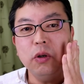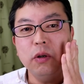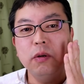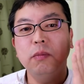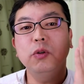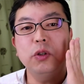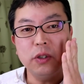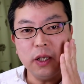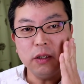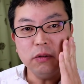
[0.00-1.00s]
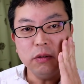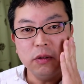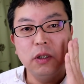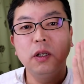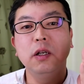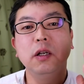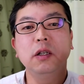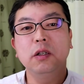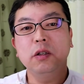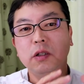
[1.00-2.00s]
を戻していく。
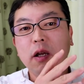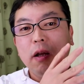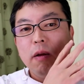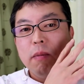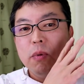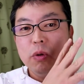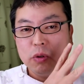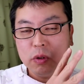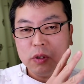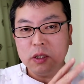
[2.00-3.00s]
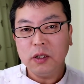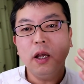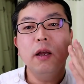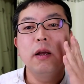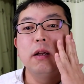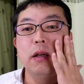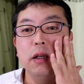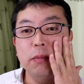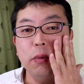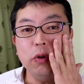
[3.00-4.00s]
そして膨張させて
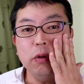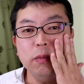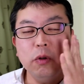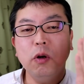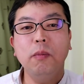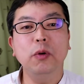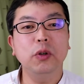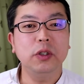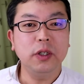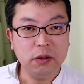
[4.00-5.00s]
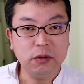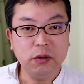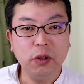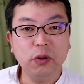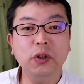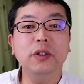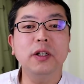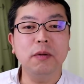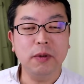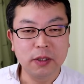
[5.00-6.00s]
ボリュームを戻していくということに
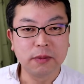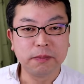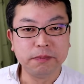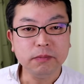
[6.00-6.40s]
なります。